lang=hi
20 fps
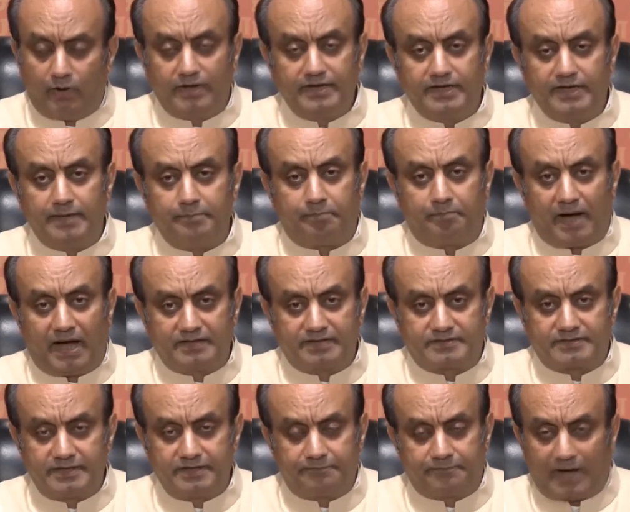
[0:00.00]
और यह
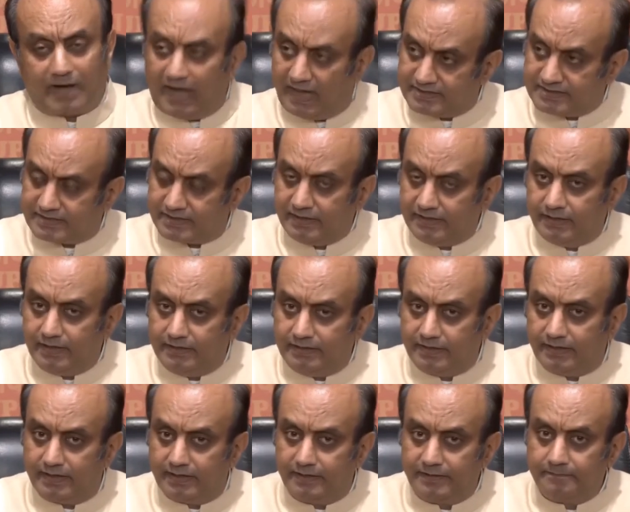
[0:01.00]
बात सिर्फ आज की
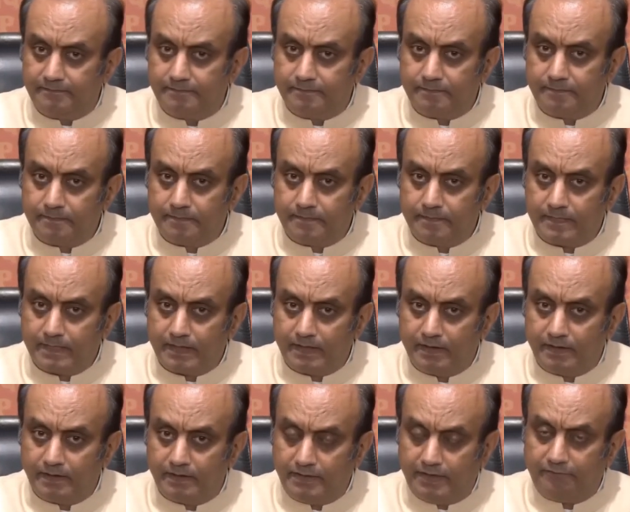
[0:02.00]
नहीं है
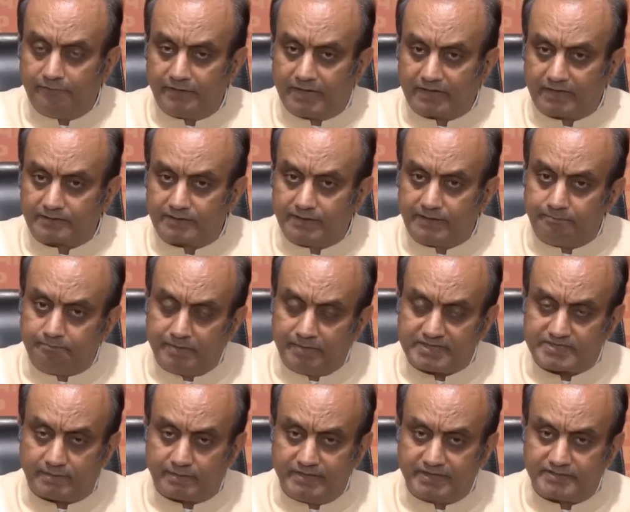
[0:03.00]
ये विगत
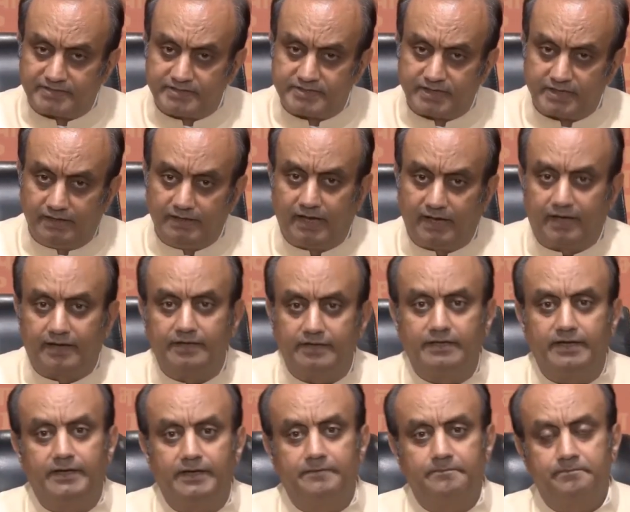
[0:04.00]
लंबे समय से चली आ
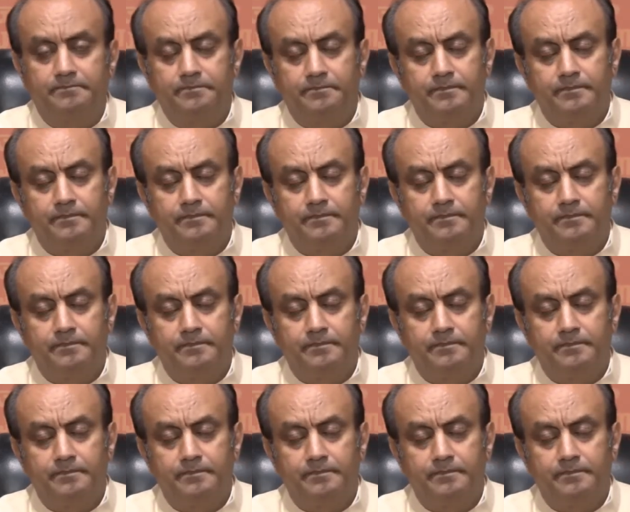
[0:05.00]
रही है